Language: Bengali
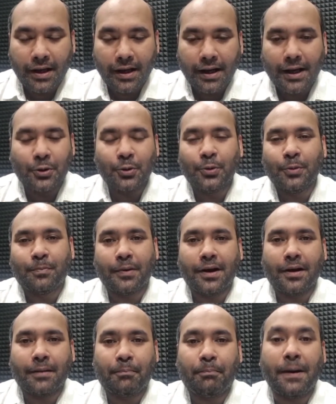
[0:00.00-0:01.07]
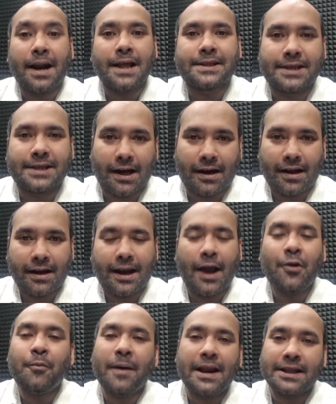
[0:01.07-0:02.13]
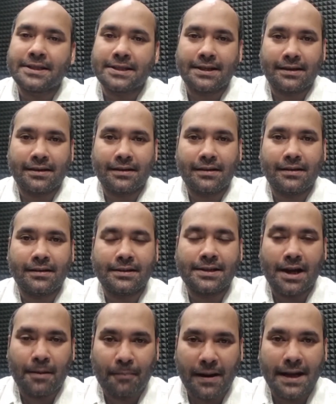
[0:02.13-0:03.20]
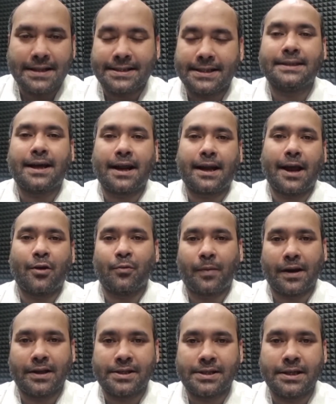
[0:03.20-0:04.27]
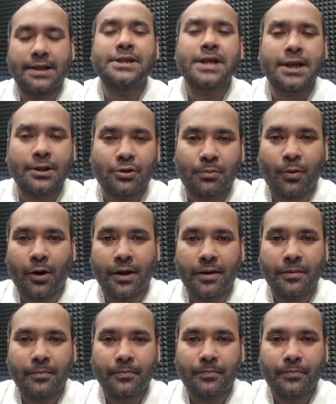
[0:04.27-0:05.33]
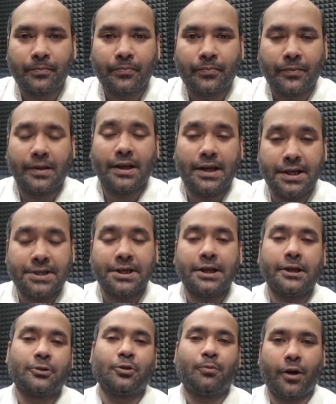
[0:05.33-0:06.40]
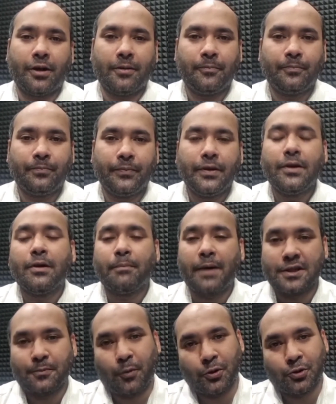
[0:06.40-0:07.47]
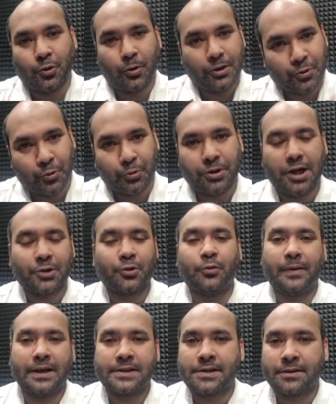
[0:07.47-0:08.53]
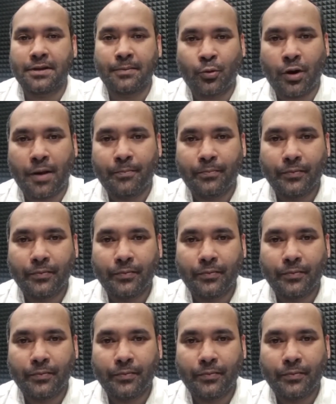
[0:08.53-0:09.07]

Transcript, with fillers: কিন্তু পালাচ্ছে কারা কেন পালাচ্ছেন যারা পালাচ্ছেন তারা কেন পালাচ্ছেন কিসের এত ভয় কিসের এত ভয় পাঁচ বছরের সুশাসন পেয়েছে ত্রিপুরা